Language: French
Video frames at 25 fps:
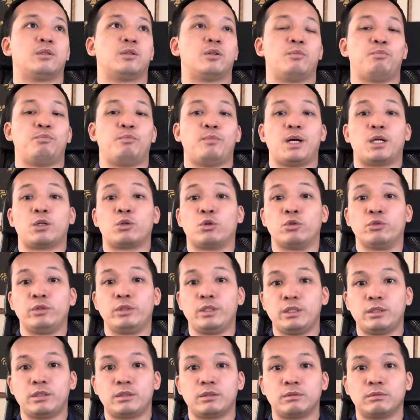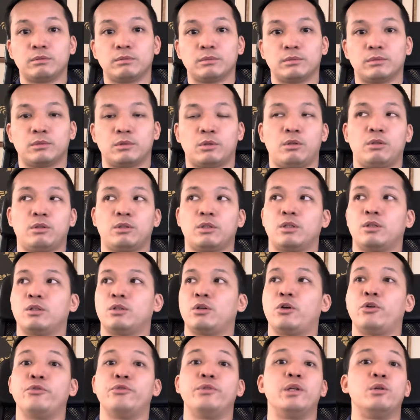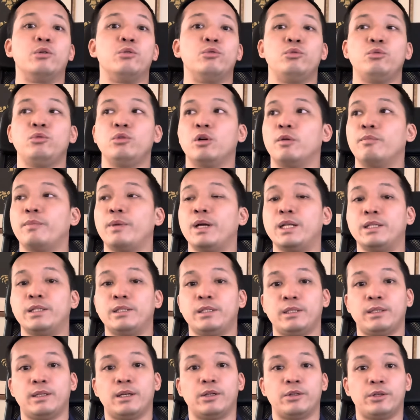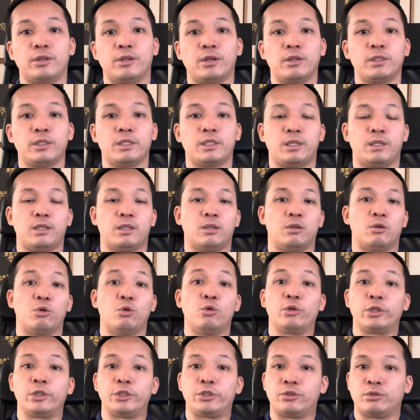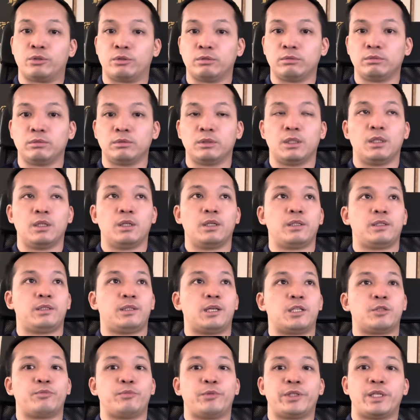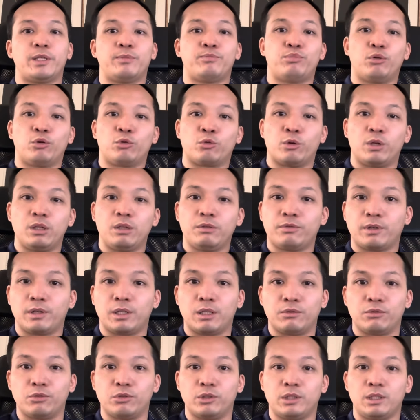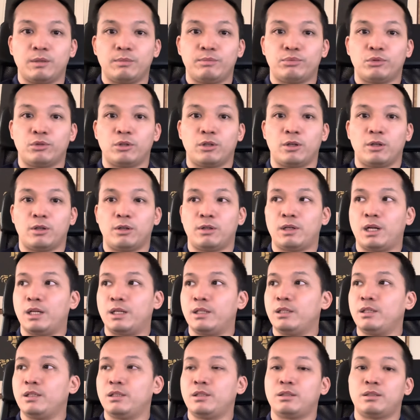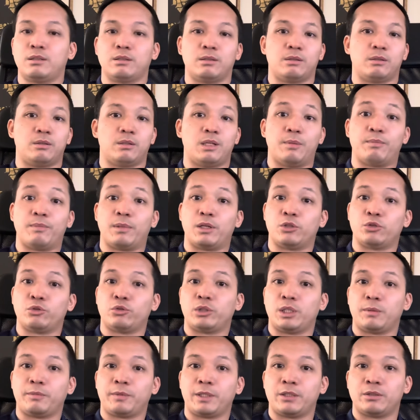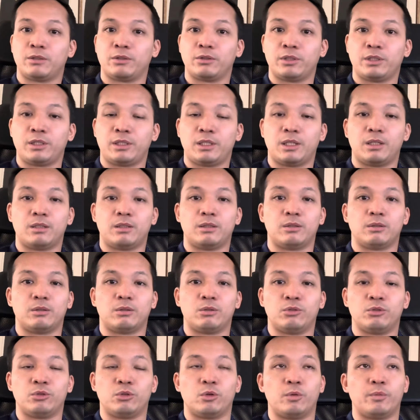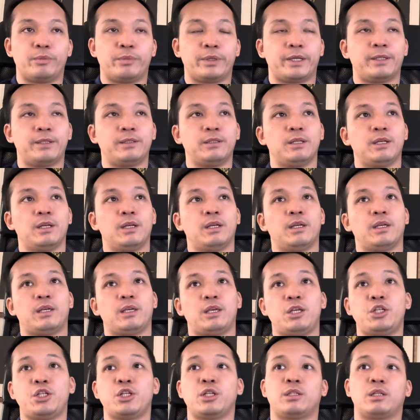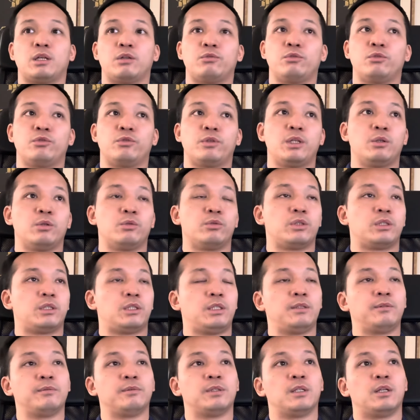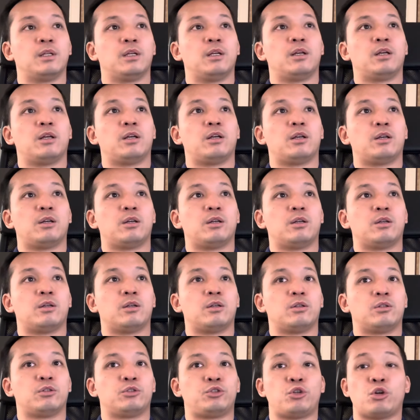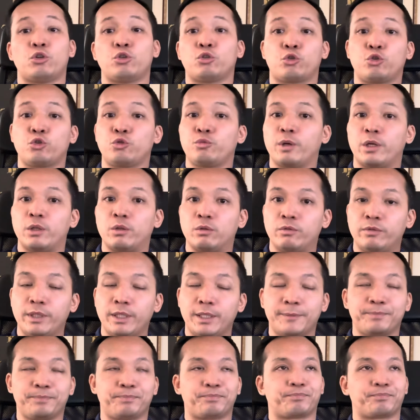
macronistes, donc un élu en Malaisie d'ailleurs, qui est Horizon, qui a expliqué pourquoi il fallait voter pour la liste de la majorité présidentielle aux européennes. Et j'interviewais aussi Georges Kuzmanovic,